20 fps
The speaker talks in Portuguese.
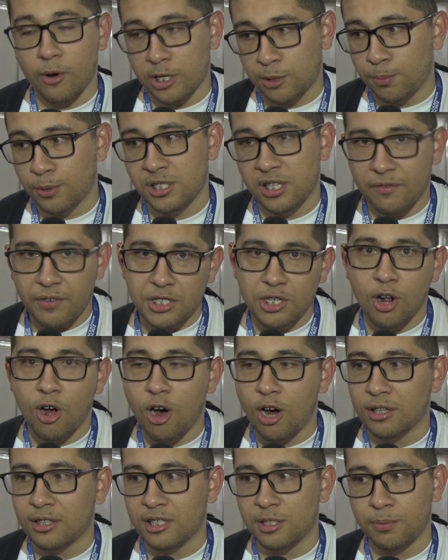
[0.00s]
as possíveis
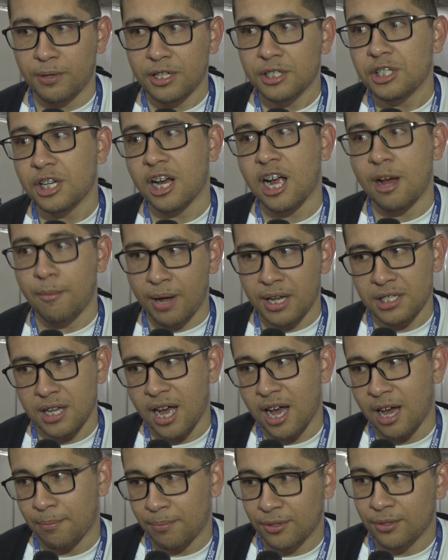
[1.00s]
rotas para ele chegar mais
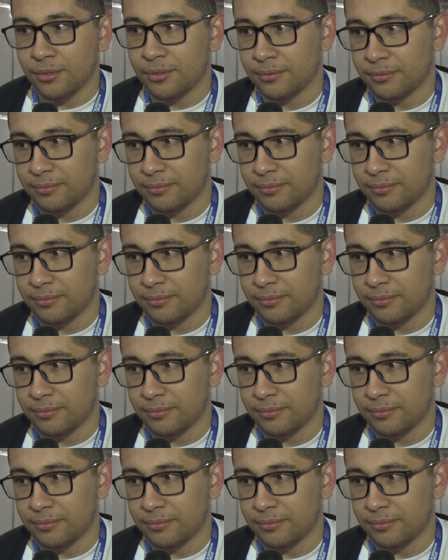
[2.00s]
rápido.